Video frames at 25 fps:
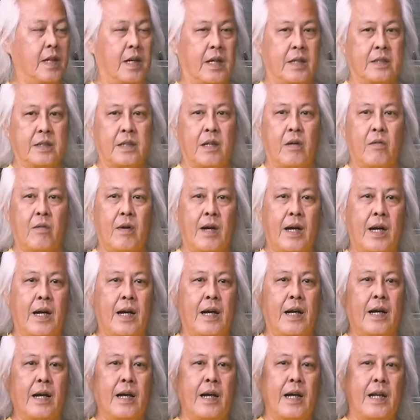นะแต่ว่า
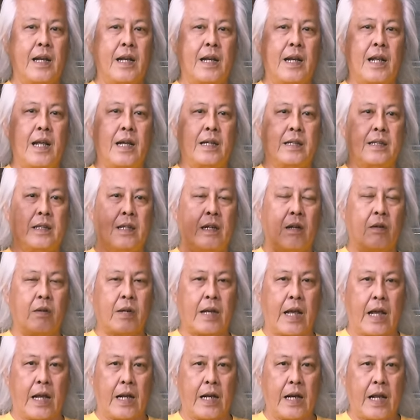อันแรกที่เรา
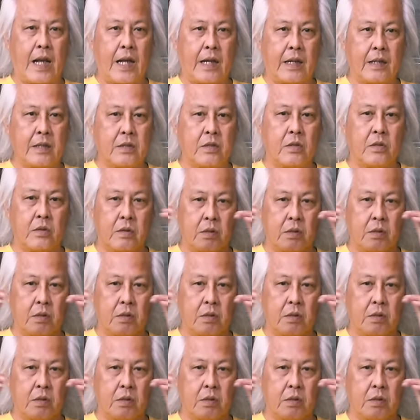แข็งแรงที่สุ